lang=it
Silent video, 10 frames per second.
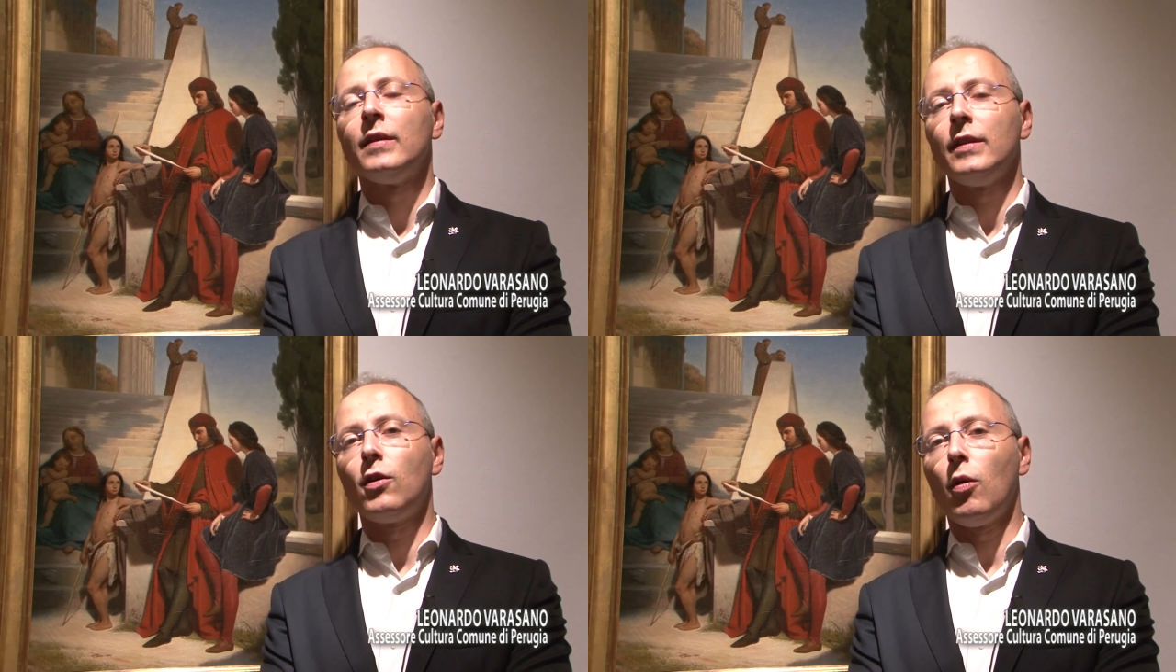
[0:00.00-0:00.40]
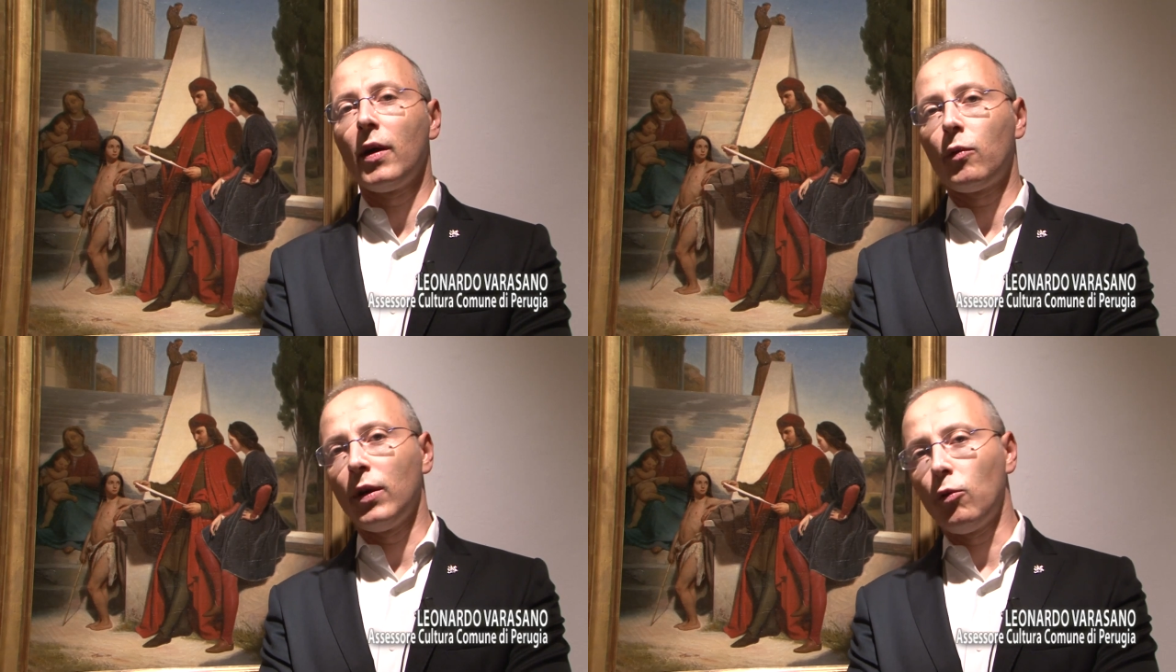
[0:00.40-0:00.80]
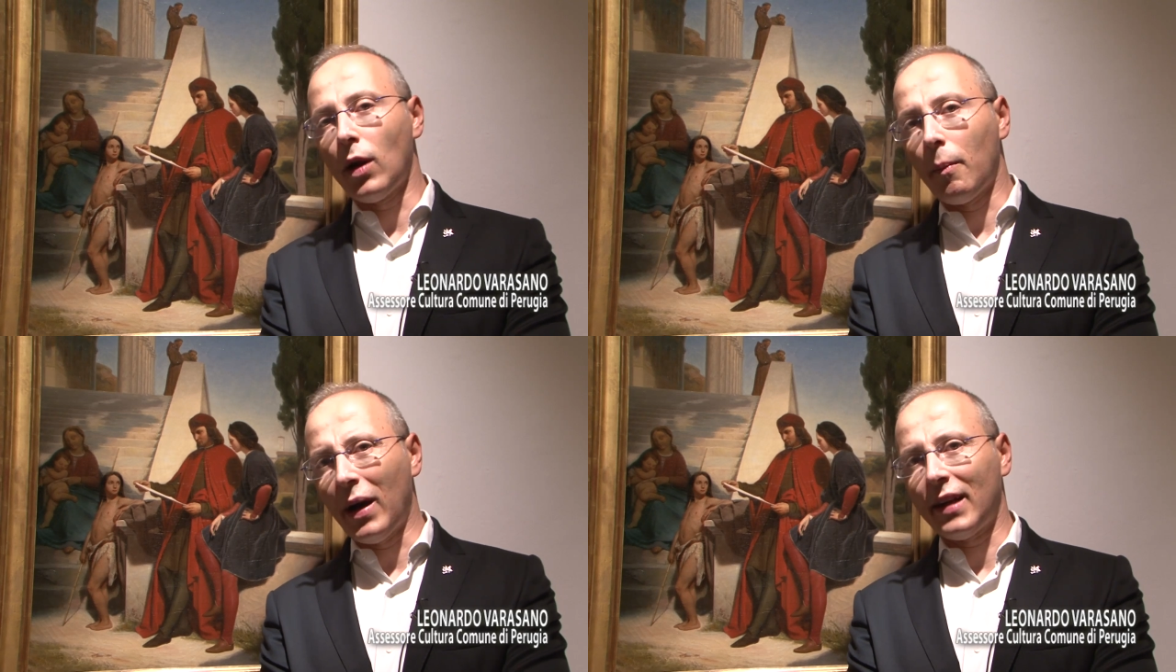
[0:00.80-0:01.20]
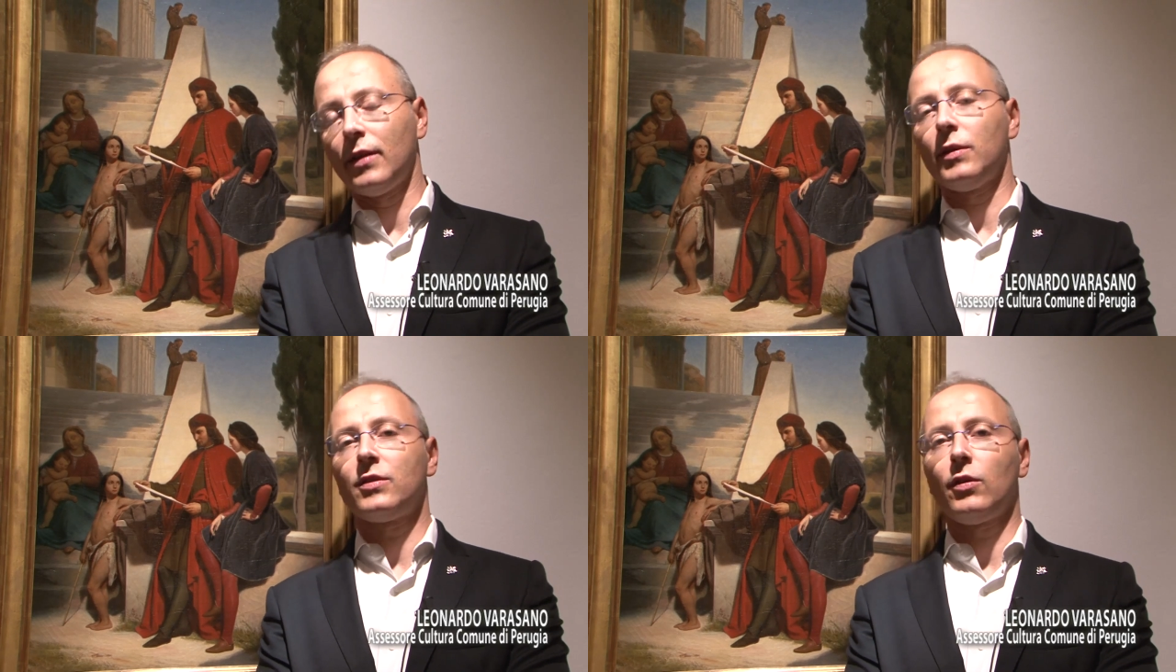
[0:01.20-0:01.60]
di come una
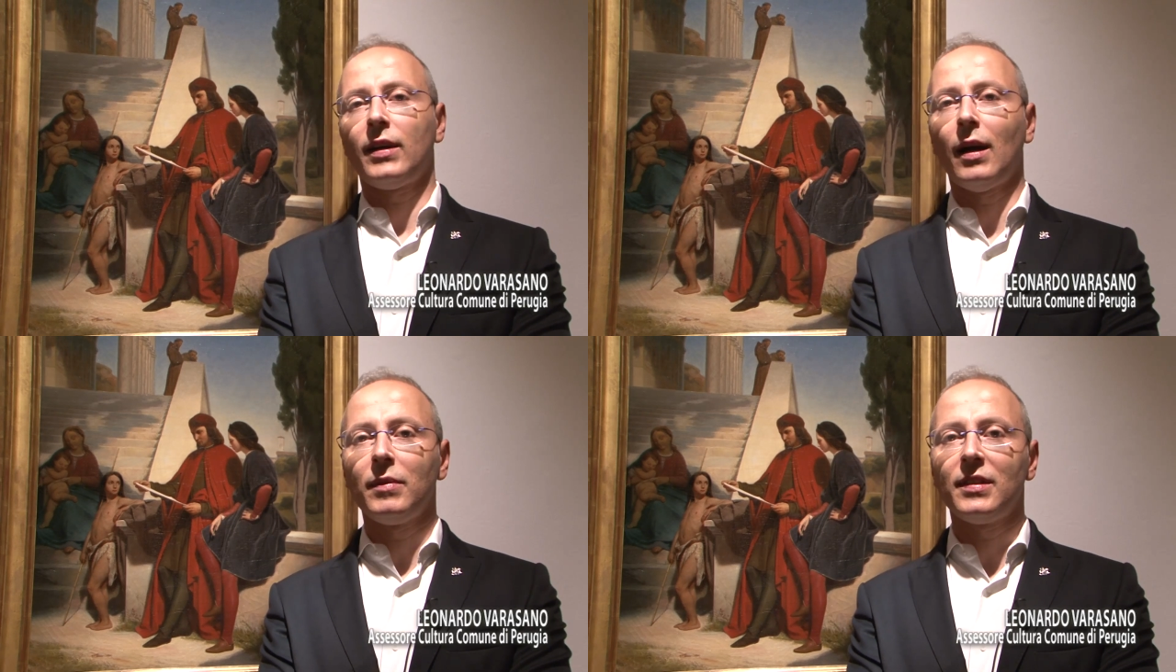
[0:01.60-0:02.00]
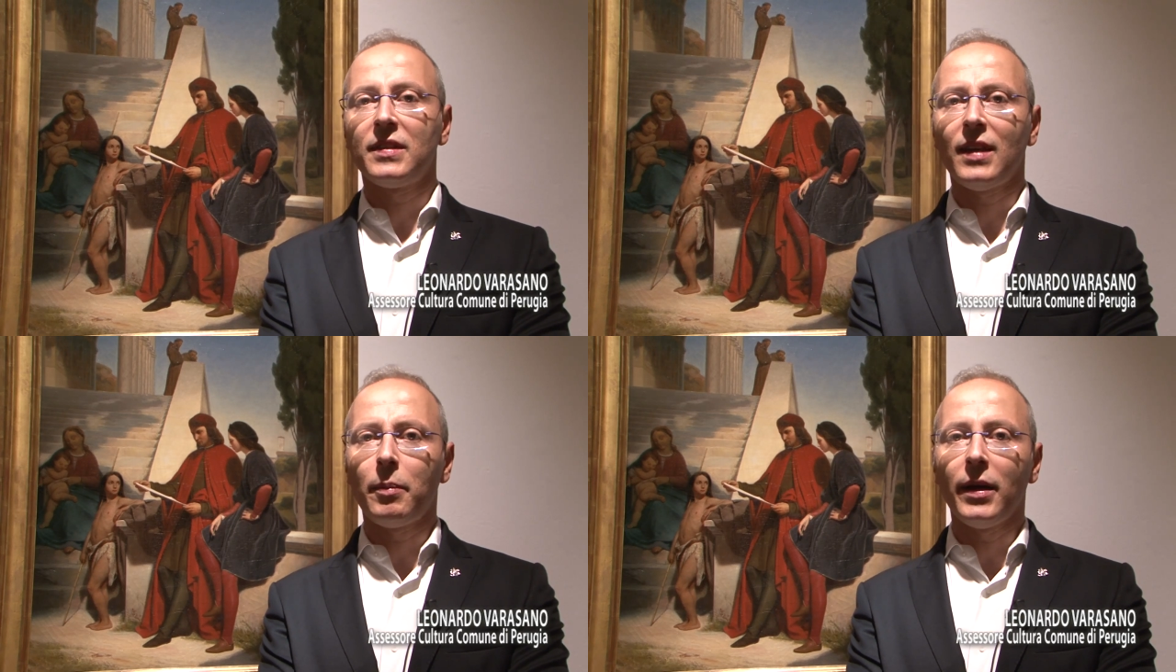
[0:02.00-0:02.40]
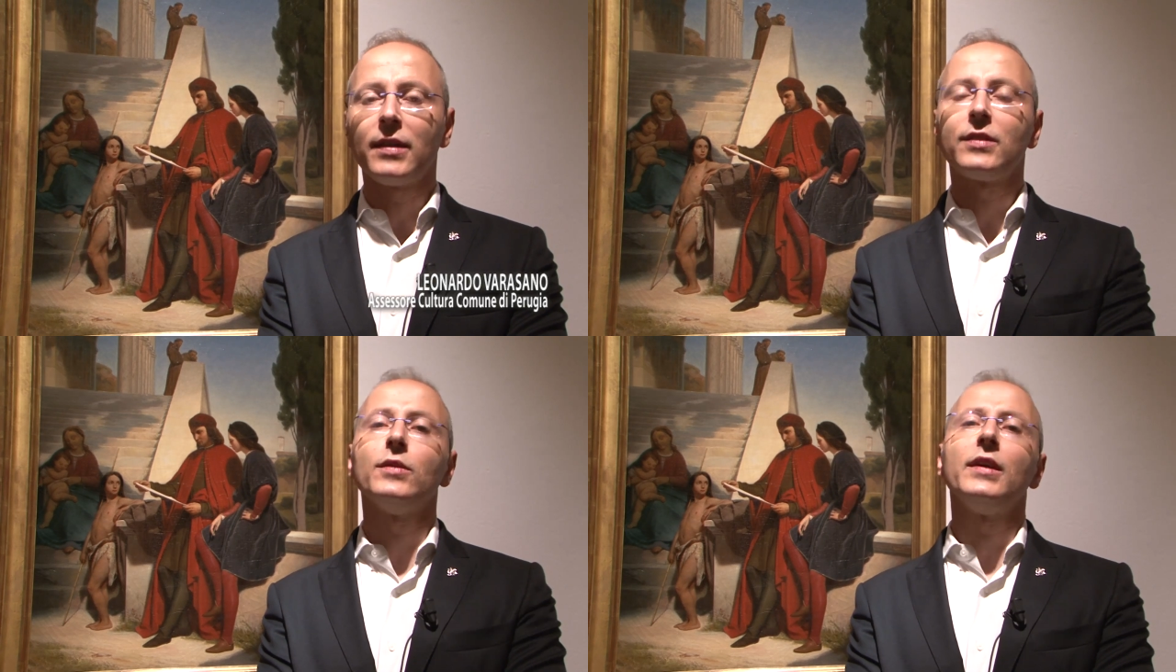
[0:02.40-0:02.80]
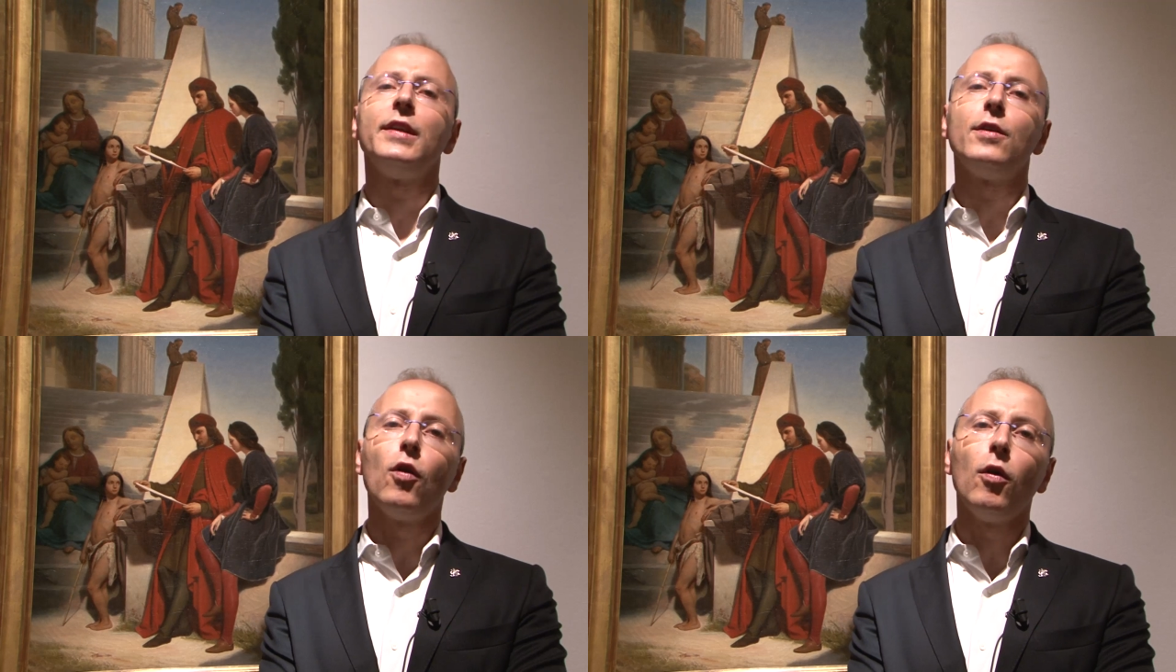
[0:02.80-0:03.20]
parte di questo legame si sia perso e
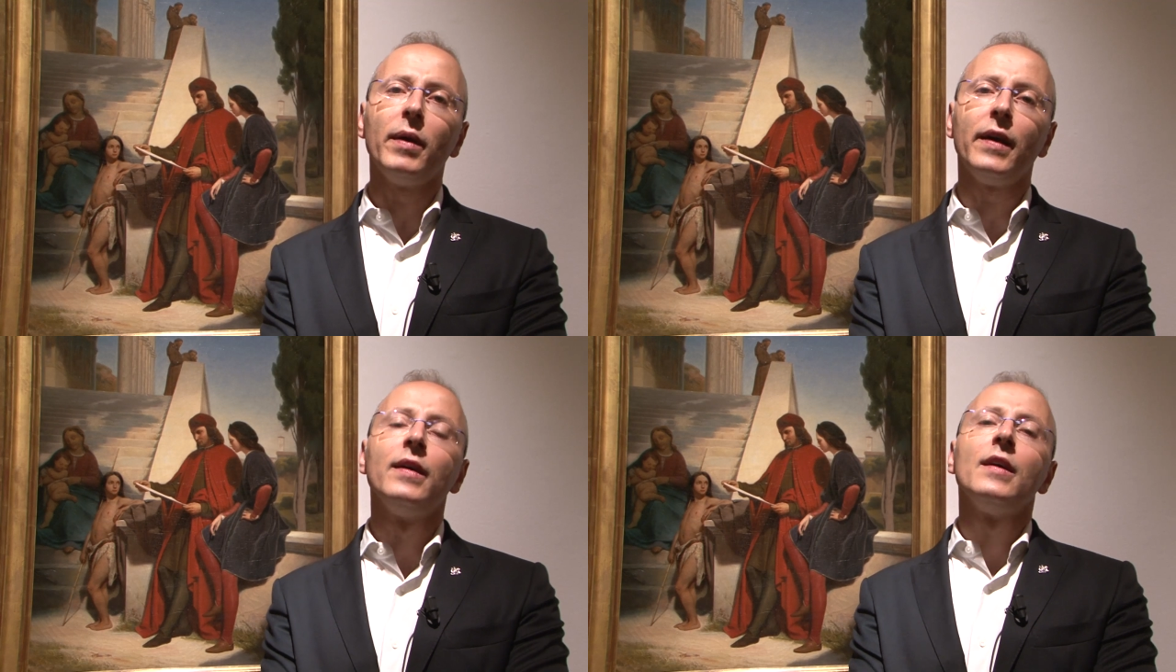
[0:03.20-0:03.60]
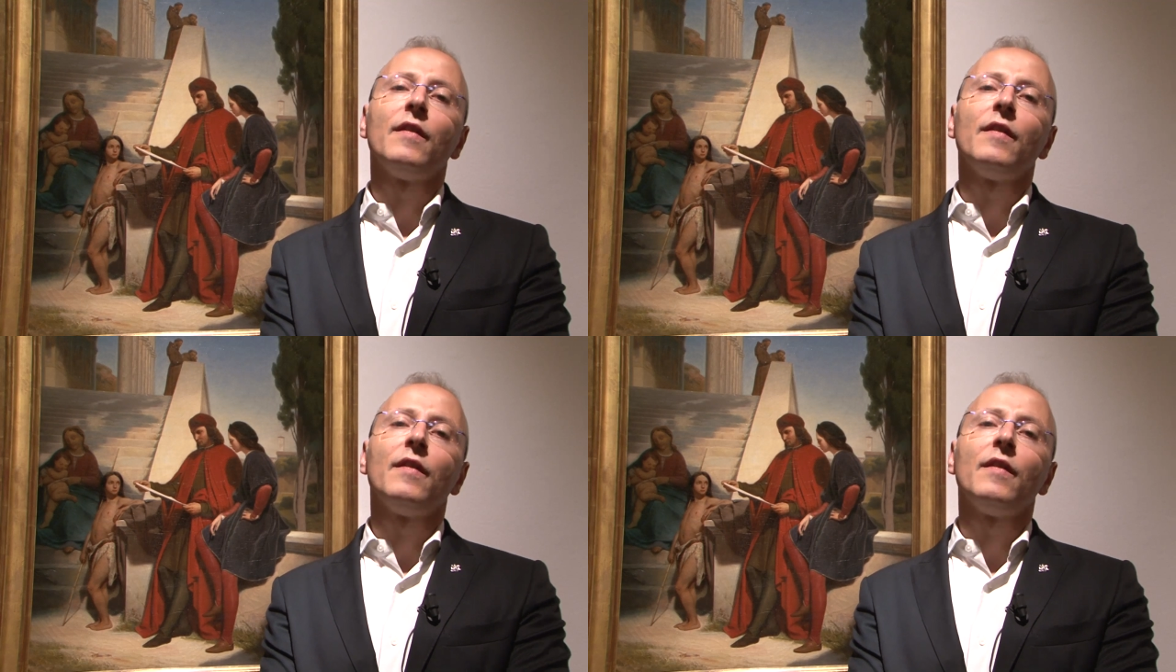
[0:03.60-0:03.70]
di come